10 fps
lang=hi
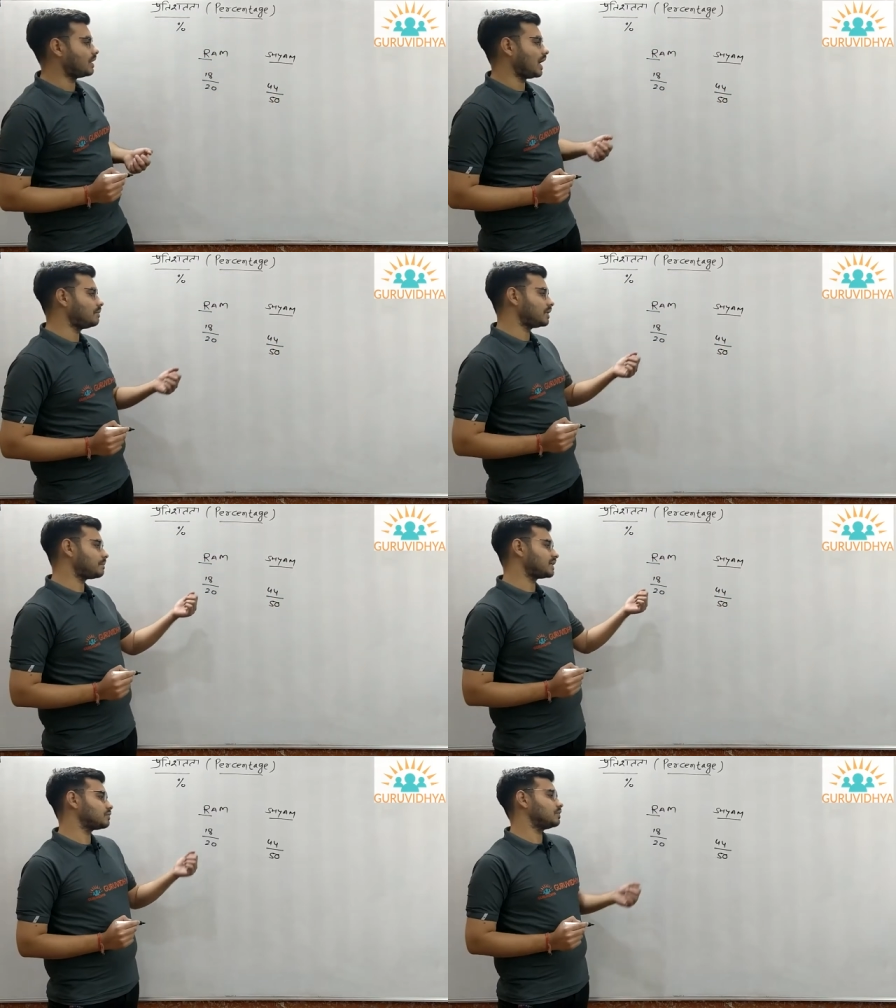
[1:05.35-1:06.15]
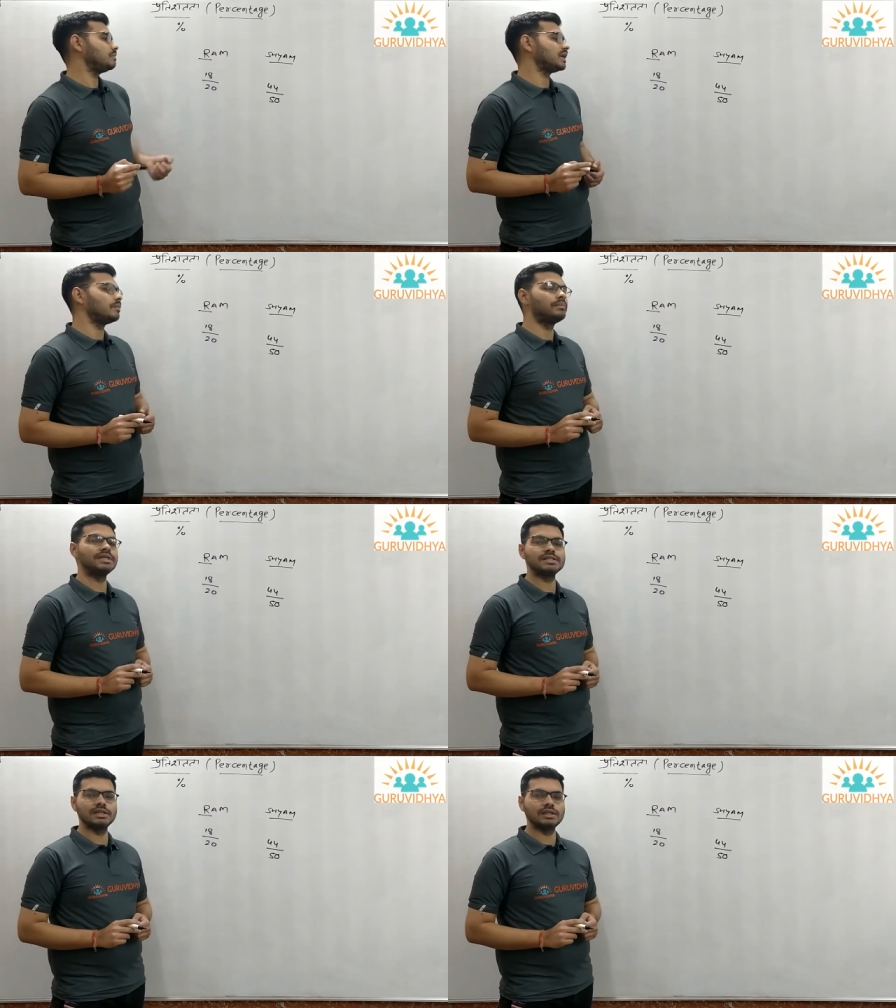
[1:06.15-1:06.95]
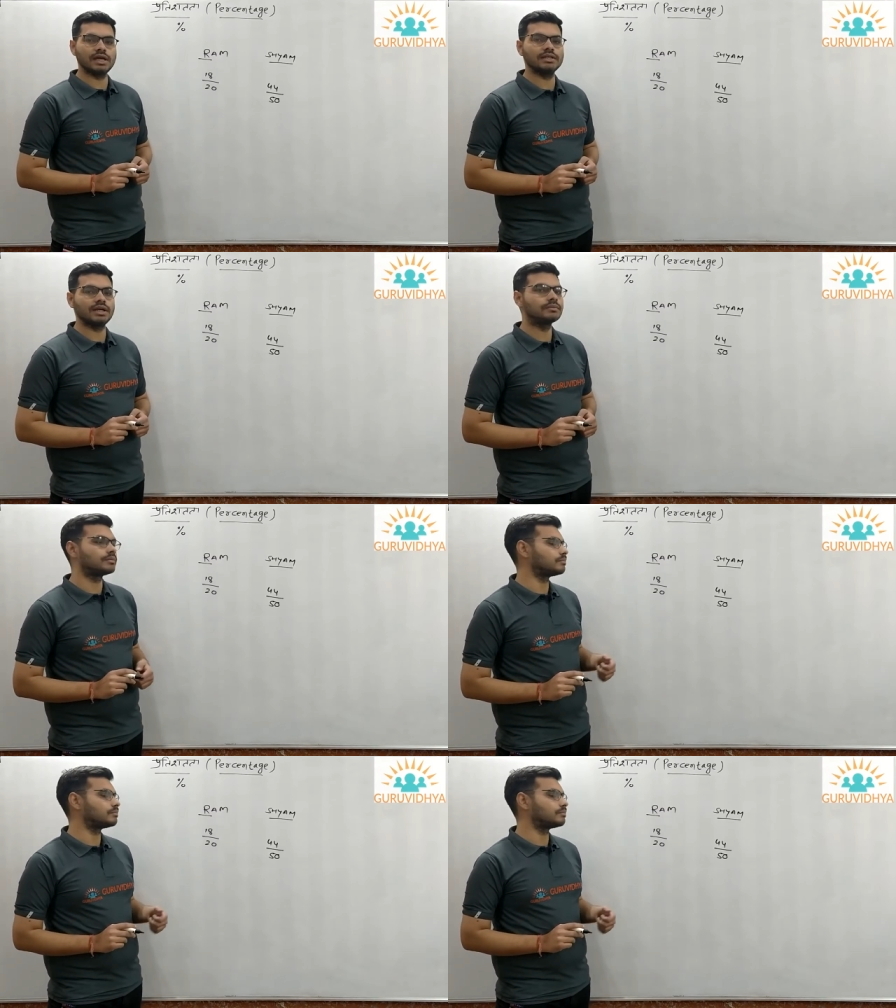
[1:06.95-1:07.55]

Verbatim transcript: आए मेरे पास तो इनमें कंपेरिजन था इसका